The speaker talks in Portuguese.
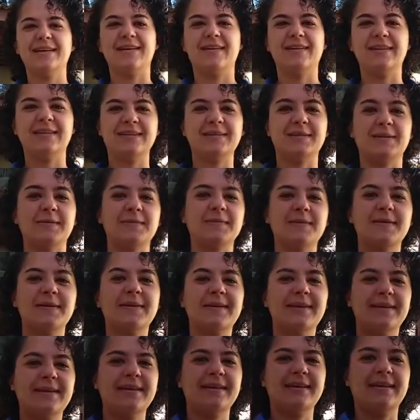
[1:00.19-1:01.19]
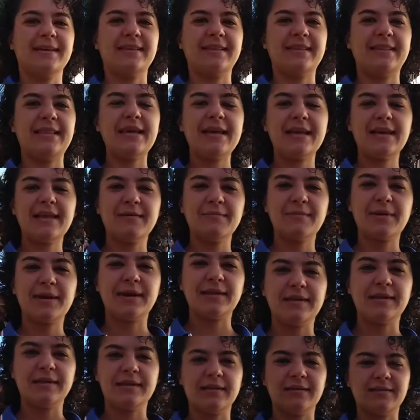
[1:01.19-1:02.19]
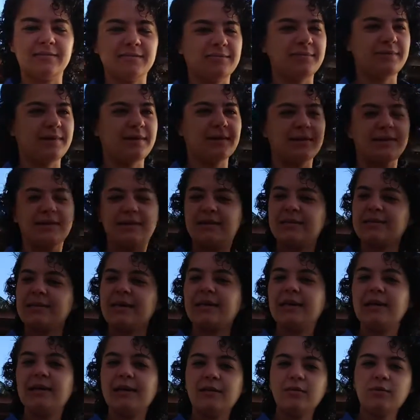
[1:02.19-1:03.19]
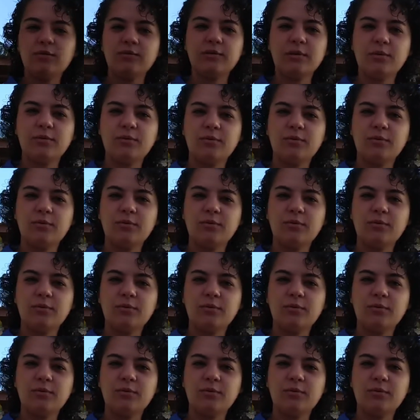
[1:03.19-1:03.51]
Olha só. Tem aquela brincadeira, brincadeira já, aquela luta